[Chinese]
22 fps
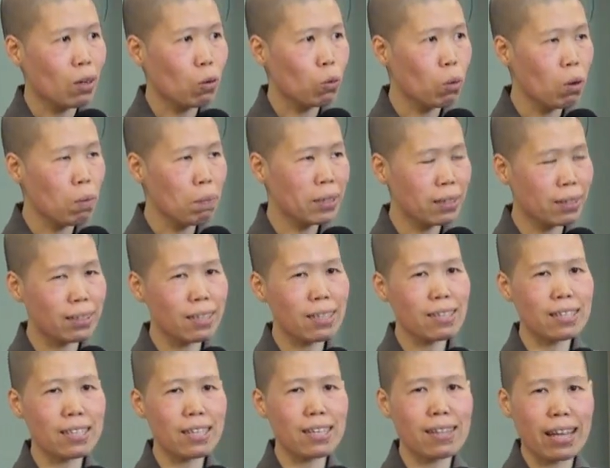我们
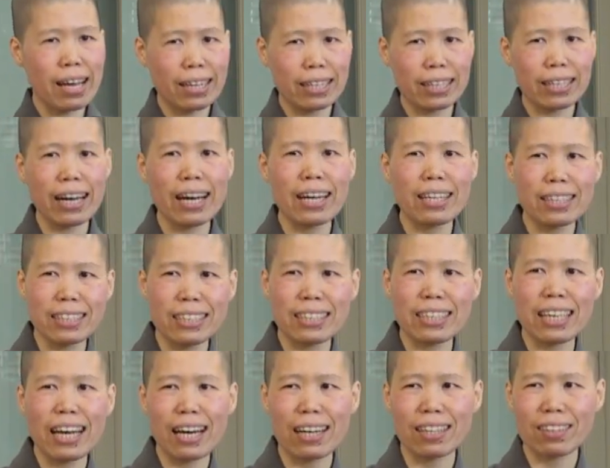真正来看一
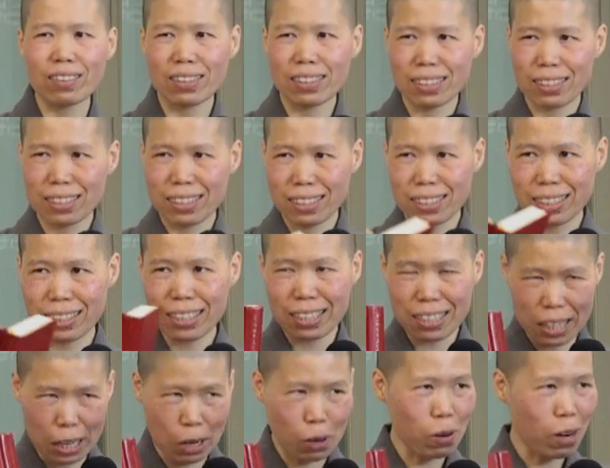下这
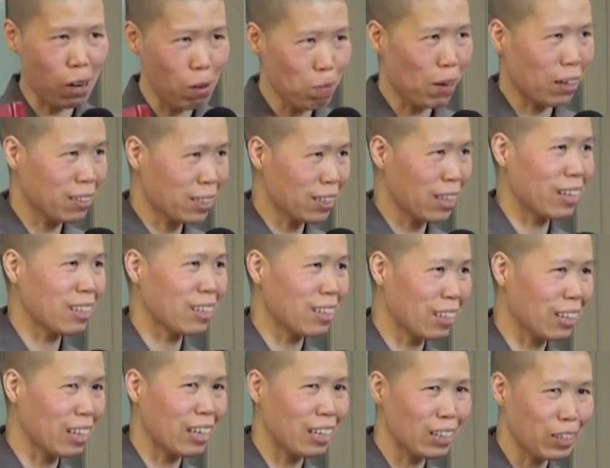个《梁王宝忏》
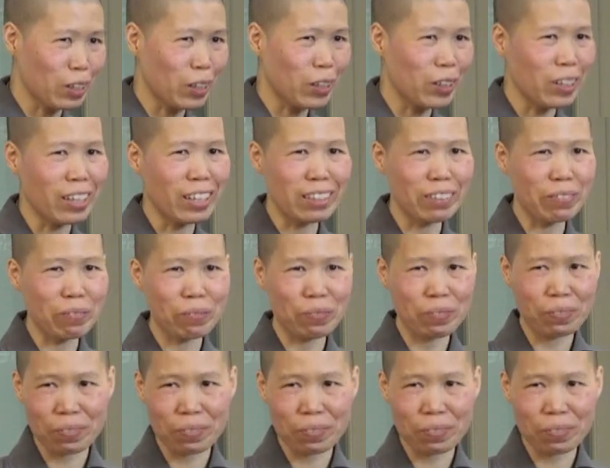的内容哦。